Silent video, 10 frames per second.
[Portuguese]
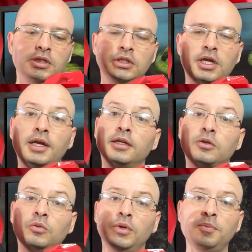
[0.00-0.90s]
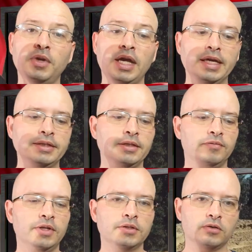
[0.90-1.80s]
interna com EPS e
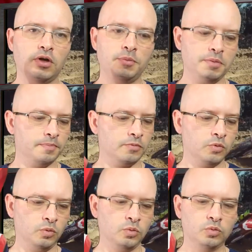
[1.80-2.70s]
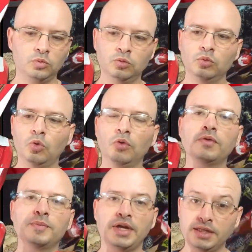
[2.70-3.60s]
Varisorb, o, o
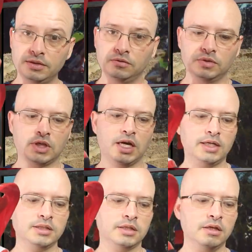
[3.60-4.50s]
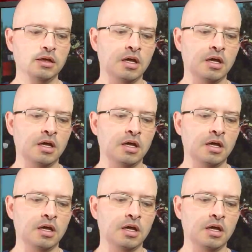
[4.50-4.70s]
novo EPS dos caras, né?